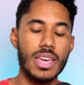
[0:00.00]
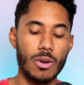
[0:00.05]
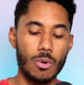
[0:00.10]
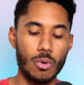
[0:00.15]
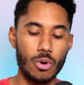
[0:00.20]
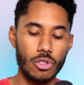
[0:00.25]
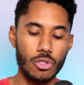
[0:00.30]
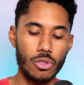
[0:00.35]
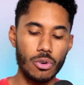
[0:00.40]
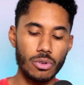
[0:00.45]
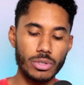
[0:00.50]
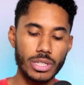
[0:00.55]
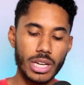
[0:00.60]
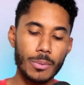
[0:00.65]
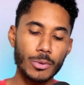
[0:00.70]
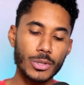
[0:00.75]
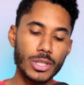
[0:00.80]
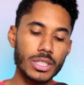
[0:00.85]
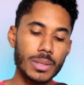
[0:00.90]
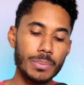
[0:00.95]
Cuando
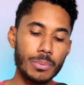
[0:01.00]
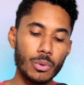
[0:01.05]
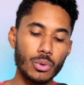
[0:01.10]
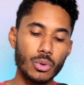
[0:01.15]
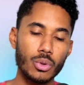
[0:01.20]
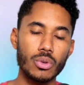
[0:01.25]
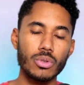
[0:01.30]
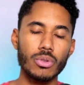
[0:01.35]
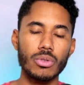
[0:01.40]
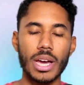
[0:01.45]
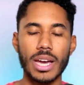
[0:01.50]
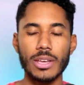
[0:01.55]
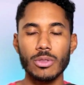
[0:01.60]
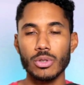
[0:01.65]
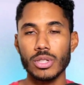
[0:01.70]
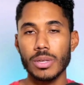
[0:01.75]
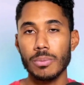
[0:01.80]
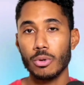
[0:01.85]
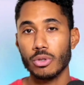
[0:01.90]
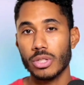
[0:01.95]
llegamos a este punto hay
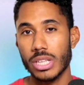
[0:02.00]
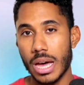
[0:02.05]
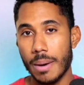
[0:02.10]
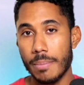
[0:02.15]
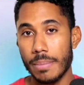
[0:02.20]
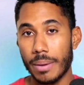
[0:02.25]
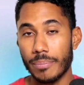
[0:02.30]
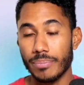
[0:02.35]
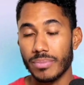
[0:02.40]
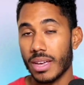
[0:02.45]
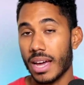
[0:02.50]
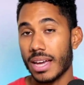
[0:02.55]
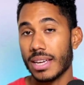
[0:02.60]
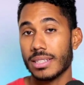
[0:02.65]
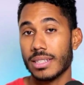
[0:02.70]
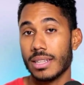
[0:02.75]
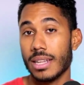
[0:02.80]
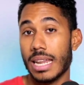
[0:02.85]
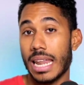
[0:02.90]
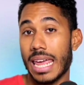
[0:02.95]
dos tipos de hambre. Hay
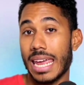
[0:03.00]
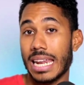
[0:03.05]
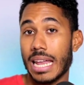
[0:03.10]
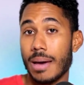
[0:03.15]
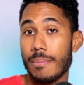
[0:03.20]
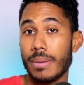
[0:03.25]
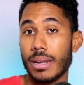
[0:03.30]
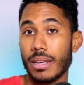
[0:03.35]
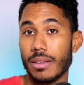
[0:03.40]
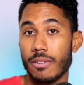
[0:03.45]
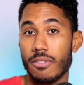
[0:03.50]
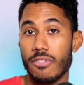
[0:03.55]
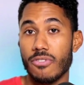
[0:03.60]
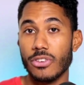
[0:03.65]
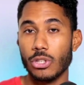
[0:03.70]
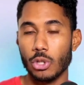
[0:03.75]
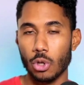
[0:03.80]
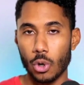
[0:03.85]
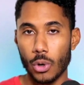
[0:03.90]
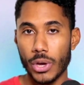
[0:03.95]
el hambre
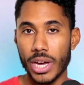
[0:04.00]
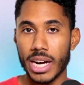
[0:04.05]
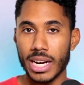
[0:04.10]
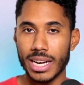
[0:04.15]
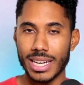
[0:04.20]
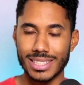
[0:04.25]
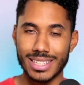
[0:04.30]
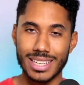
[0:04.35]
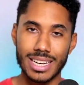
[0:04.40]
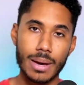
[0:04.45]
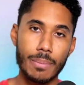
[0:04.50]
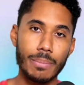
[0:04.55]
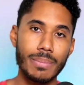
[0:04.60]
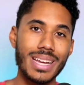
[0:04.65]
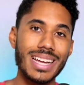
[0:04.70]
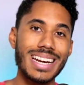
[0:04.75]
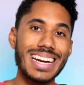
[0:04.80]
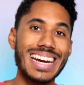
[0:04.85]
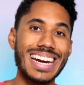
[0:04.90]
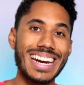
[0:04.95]
fisiológica, que es el
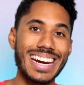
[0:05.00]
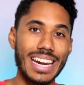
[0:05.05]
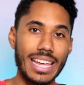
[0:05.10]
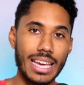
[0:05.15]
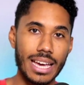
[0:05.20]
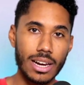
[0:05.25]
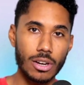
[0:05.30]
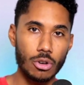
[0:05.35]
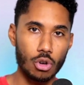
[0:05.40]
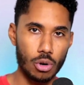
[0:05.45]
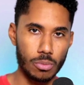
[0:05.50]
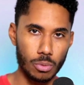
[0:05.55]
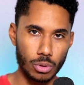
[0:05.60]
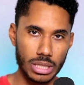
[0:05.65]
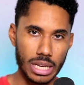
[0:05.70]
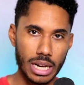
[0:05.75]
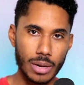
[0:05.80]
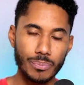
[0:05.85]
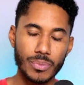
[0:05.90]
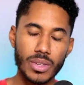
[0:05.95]
hambre real como
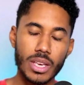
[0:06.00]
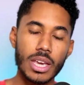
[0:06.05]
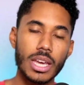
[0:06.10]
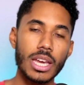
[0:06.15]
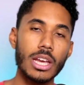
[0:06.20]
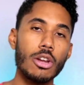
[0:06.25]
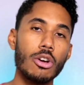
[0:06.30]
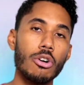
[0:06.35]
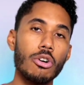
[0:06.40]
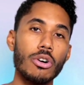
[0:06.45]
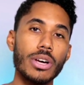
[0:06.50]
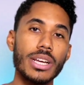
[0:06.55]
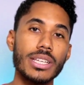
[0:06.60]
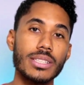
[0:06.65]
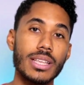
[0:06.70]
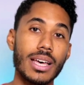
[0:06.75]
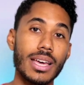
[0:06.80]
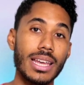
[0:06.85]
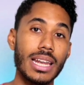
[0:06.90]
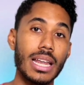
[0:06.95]
tal, y luego
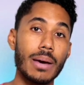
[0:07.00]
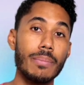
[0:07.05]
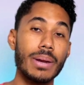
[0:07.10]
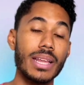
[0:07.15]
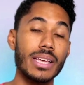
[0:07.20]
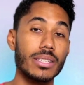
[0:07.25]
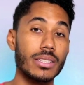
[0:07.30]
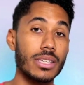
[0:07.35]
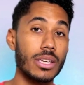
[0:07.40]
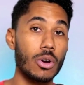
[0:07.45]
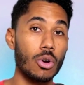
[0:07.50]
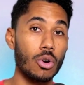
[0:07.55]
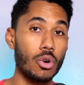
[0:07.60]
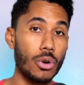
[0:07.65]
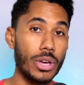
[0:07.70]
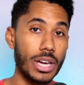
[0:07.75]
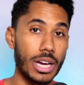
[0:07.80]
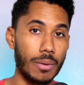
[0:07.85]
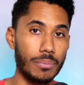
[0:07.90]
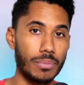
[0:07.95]
está el hambre
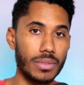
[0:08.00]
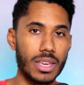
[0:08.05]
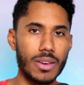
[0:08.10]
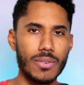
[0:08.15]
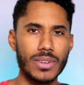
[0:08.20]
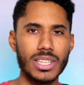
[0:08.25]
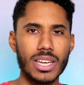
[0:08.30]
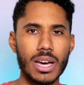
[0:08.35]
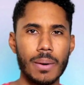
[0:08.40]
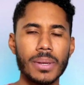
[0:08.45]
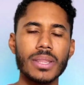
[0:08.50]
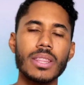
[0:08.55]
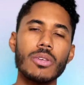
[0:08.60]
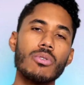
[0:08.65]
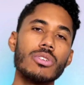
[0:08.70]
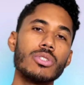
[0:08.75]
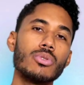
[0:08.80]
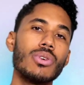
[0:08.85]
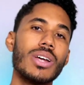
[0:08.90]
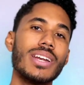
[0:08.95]
psicológica, que básicamente
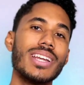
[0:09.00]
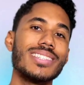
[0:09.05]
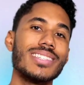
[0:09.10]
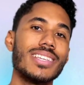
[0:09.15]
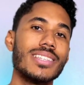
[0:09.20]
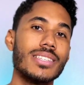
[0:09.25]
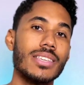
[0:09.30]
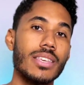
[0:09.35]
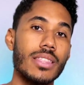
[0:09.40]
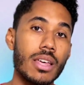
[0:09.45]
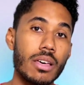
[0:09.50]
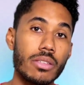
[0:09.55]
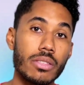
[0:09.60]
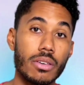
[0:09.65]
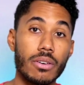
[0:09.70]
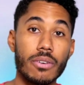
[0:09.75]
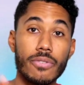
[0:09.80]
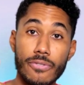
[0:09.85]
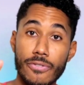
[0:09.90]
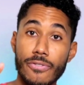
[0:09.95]
no es una necesidad
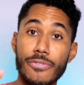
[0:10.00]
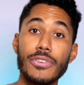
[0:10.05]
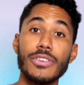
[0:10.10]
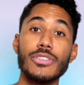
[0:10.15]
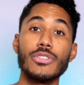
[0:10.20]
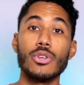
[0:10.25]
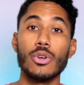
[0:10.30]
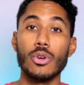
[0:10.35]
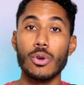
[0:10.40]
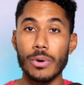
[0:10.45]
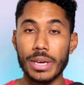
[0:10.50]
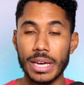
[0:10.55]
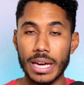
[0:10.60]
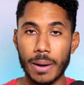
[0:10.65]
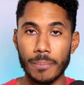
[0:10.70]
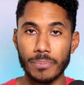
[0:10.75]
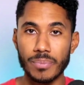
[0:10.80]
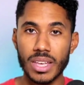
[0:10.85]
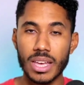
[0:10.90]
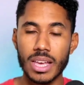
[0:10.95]

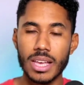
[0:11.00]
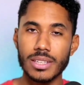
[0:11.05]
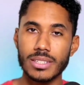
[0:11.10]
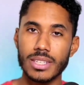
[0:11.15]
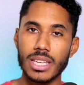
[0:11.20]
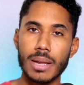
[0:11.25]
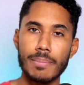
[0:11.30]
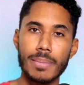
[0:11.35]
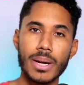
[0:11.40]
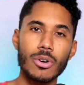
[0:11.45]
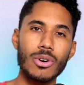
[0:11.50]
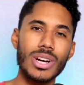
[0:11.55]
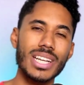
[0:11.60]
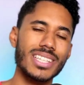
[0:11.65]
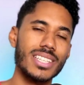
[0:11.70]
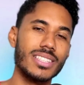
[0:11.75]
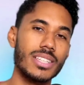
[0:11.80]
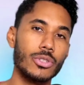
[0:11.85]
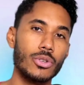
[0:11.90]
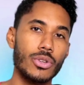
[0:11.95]
fisiológica. Sin embargo, las
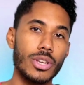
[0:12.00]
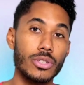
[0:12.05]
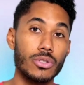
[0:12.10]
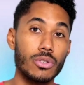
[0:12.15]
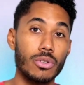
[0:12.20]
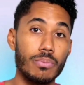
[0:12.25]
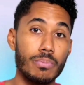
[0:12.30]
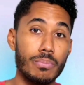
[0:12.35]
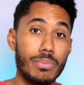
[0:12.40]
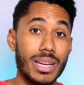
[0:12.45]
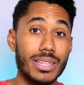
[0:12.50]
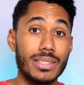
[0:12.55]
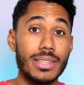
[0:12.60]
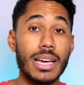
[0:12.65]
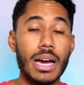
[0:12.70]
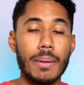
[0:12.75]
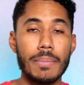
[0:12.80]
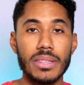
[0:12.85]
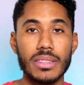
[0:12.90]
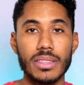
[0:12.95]
sensaciones son
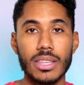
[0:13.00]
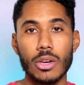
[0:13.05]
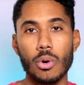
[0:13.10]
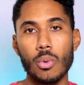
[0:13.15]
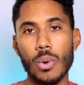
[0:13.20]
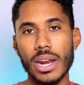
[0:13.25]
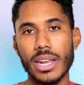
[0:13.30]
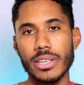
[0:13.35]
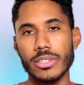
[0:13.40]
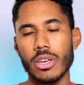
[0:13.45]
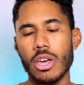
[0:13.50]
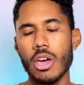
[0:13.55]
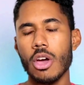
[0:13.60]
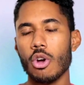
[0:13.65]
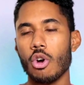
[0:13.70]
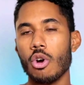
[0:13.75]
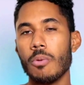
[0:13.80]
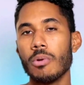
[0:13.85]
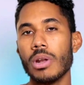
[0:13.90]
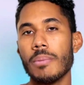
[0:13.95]
prácticamente iguales.
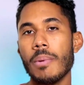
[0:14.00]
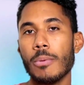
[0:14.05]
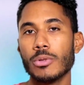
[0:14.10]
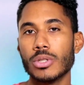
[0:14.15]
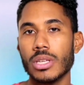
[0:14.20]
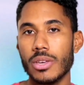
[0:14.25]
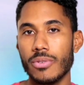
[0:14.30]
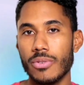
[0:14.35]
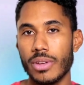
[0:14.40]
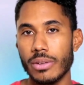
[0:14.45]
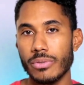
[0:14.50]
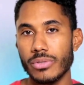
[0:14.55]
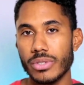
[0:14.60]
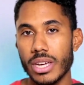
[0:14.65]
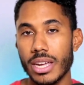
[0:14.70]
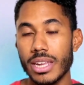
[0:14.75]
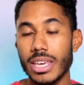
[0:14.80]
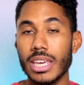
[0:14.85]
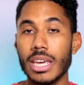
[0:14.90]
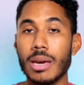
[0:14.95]
¿Cómo lo vamos a
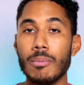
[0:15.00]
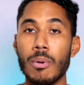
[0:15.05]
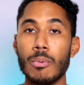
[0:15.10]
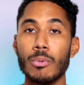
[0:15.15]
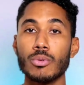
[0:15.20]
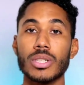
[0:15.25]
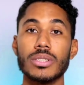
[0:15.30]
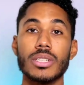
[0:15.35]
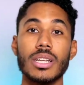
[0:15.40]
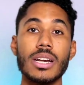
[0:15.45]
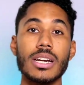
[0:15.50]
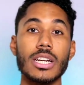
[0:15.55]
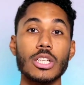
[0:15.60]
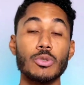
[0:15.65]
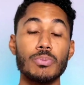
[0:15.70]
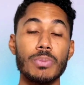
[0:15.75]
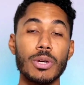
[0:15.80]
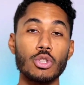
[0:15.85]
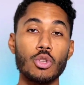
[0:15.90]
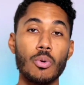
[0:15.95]
diferenciar y qué podemos hacer al
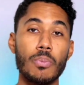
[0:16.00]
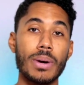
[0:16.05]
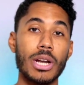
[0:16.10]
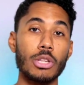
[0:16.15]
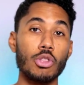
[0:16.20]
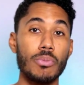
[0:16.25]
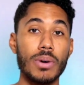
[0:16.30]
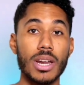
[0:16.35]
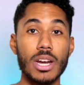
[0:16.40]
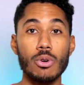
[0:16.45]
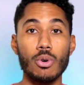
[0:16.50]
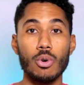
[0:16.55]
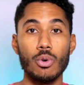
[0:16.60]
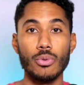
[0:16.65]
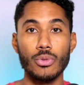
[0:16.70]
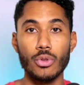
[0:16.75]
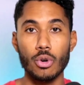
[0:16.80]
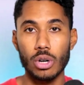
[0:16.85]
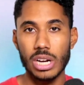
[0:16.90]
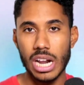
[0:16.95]
respecto para tomar el
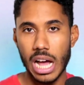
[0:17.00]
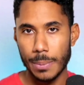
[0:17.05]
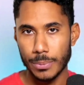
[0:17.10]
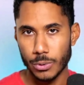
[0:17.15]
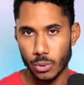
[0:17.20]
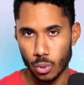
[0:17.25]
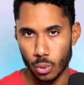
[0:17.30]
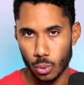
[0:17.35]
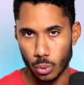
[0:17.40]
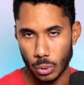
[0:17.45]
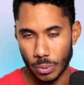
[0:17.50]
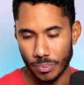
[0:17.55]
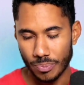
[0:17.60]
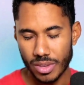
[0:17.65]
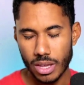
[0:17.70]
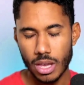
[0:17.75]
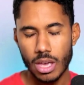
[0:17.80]
control absoluto?